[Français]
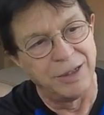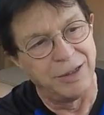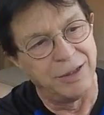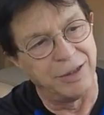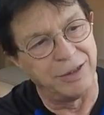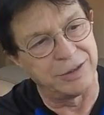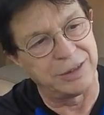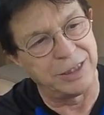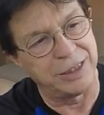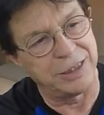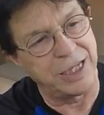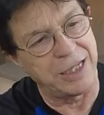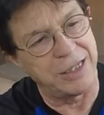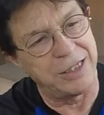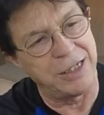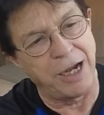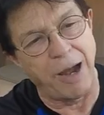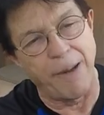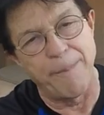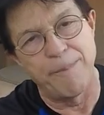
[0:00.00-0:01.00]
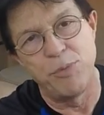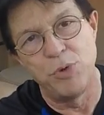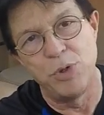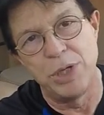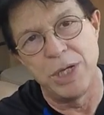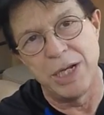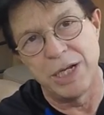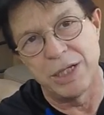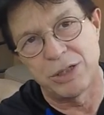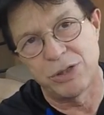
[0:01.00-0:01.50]
euh, c'est-à-dire
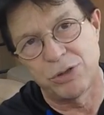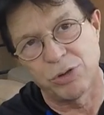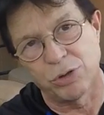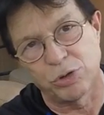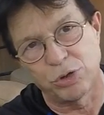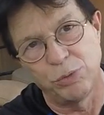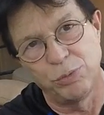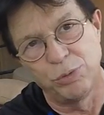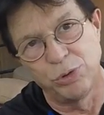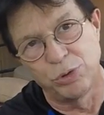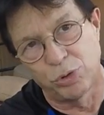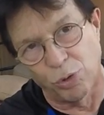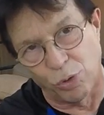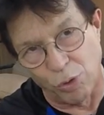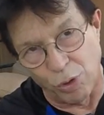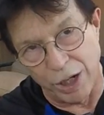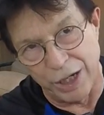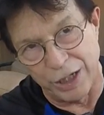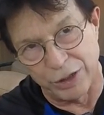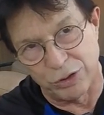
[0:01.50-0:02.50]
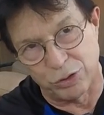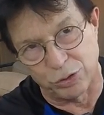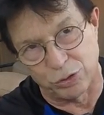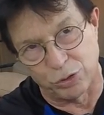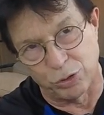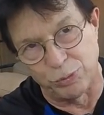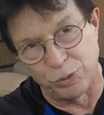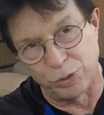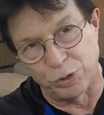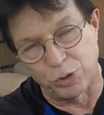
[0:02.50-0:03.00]
appuyer sur ce bouton et sur
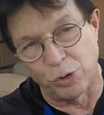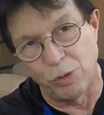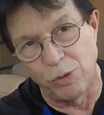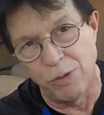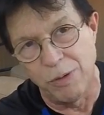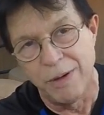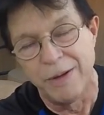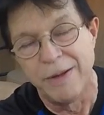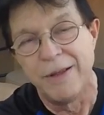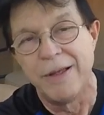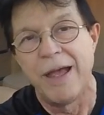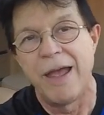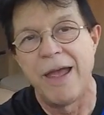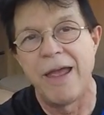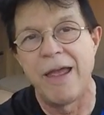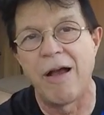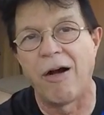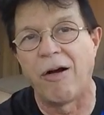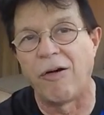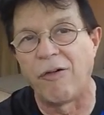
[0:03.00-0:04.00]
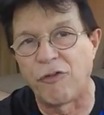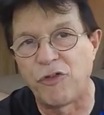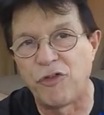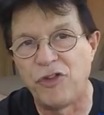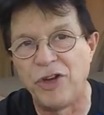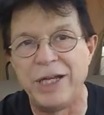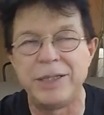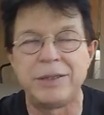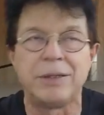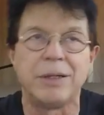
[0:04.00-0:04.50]
ce bouton, et en
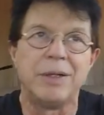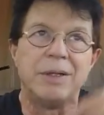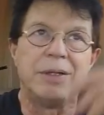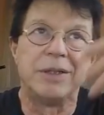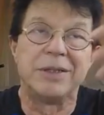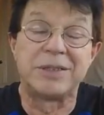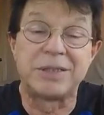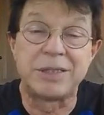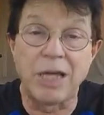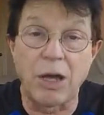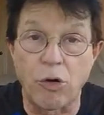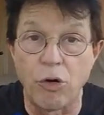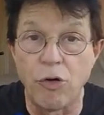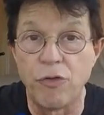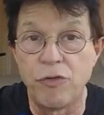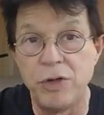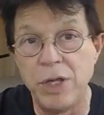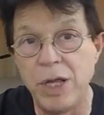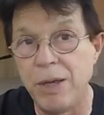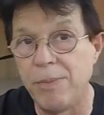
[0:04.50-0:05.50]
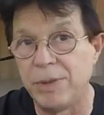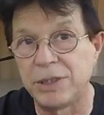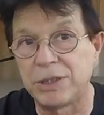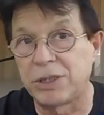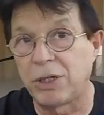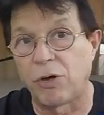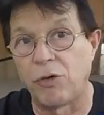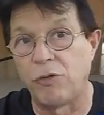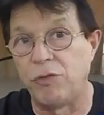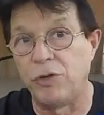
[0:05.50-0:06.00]
fait, ça revenait, mais
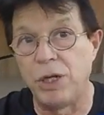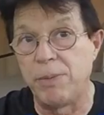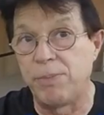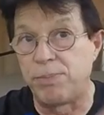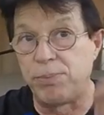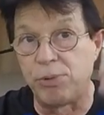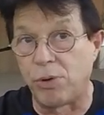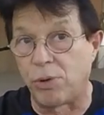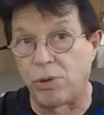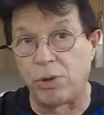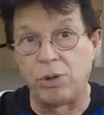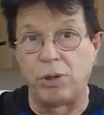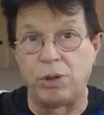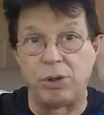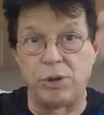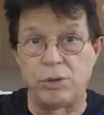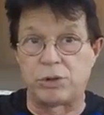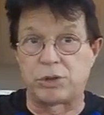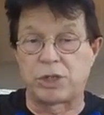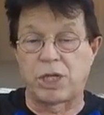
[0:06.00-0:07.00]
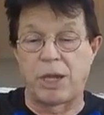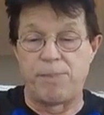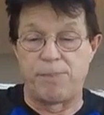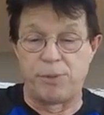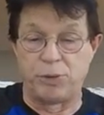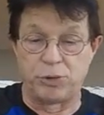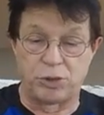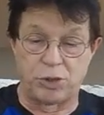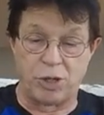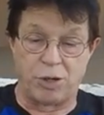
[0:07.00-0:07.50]
ça revenait pour euh, très
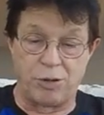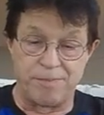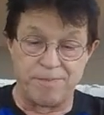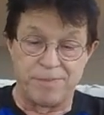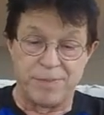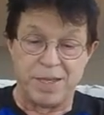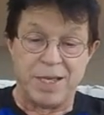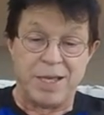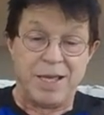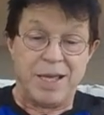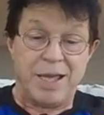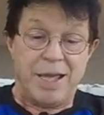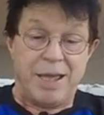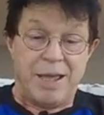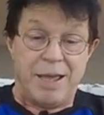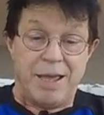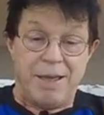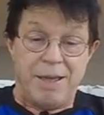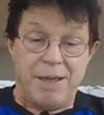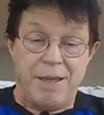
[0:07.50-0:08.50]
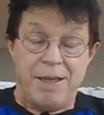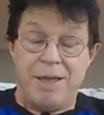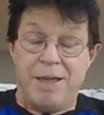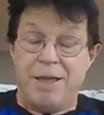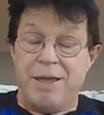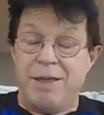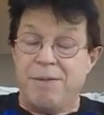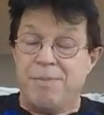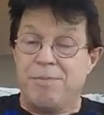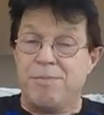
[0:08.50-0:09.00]
peu de temps.
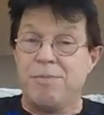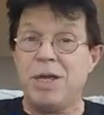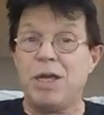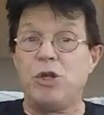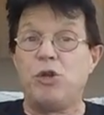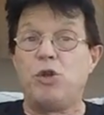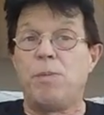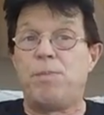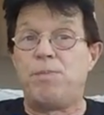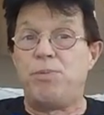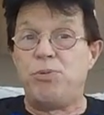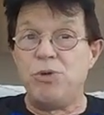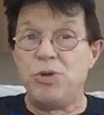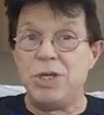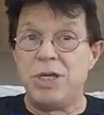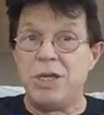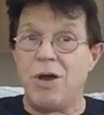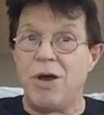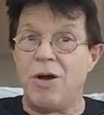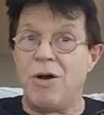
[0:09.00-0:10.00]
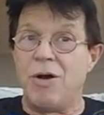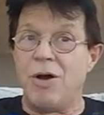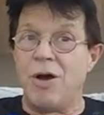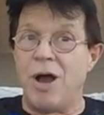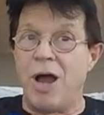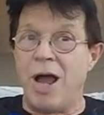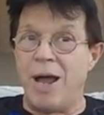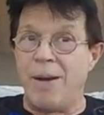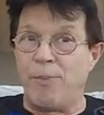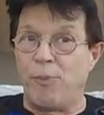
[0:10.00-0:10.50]
Mais depuis
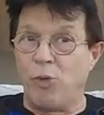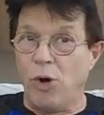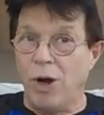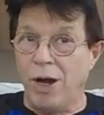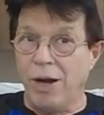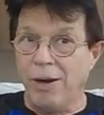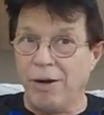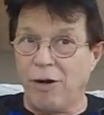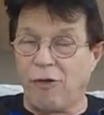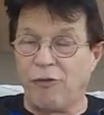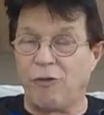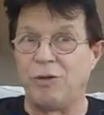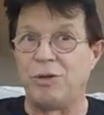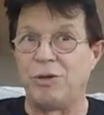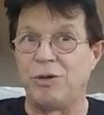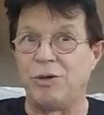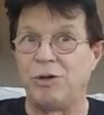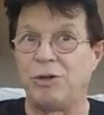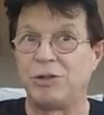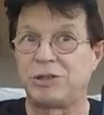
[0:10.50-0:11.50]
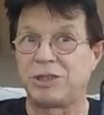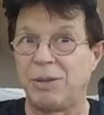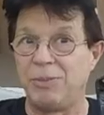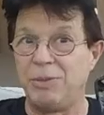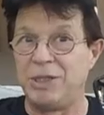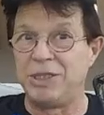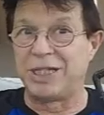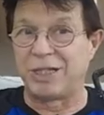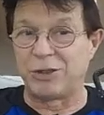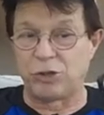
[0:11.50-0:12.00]
un mois, le
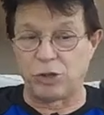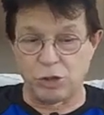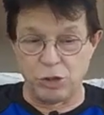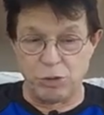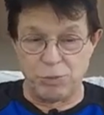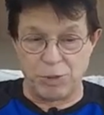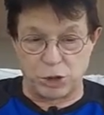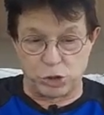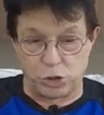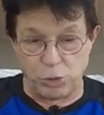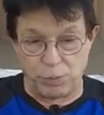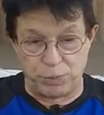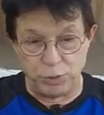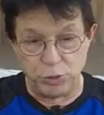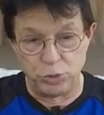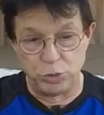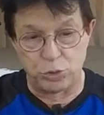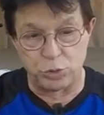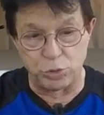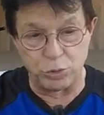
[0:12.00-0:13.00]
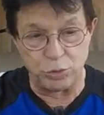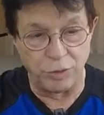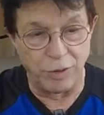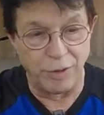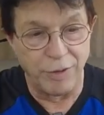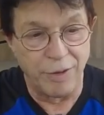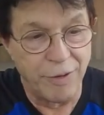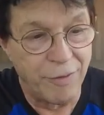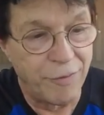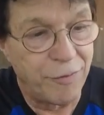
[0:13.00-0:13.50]
stabilisateur ne marche plus du tout.
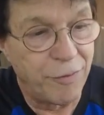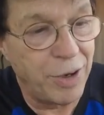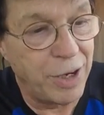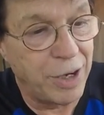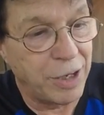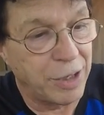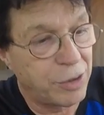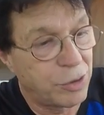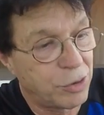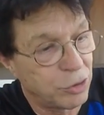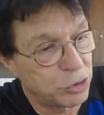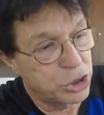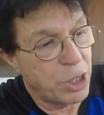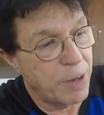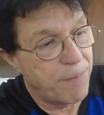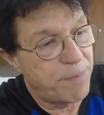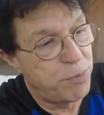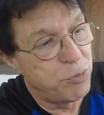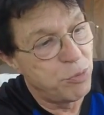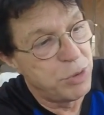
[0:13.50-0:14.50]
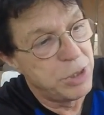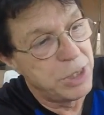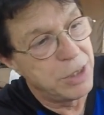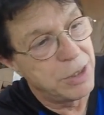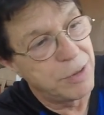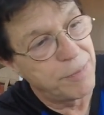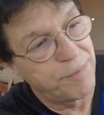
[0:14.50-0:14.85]
Voilà, quand j'appuie